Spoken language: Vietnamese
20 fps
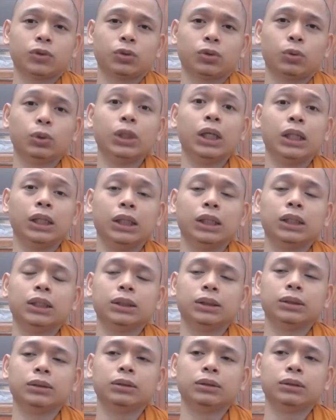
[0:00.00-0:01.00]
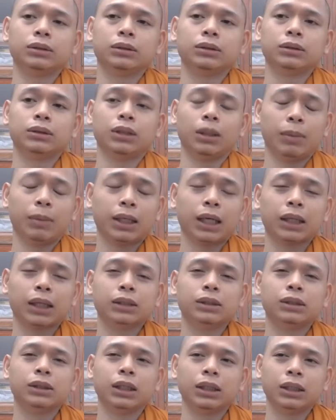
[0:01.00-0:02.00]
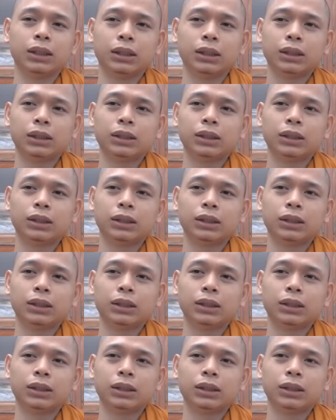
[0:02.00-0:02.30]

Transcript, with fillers: của định là bất khả tư nghị